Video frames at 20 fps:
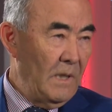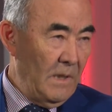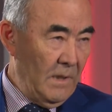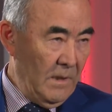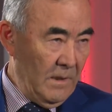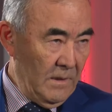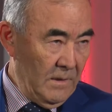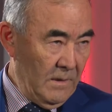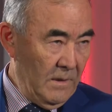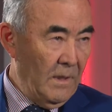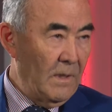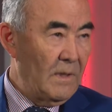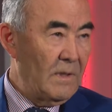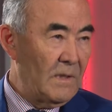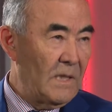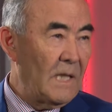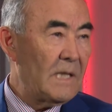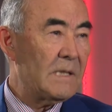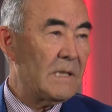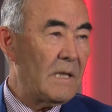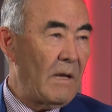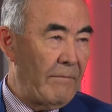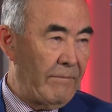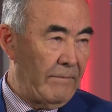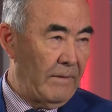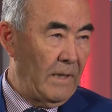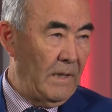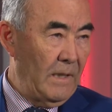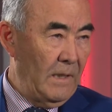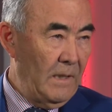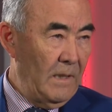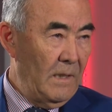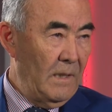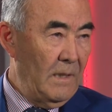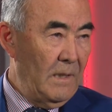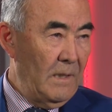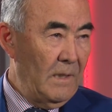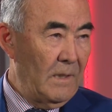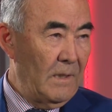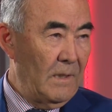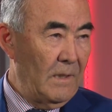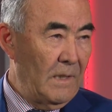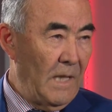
э, доставка э,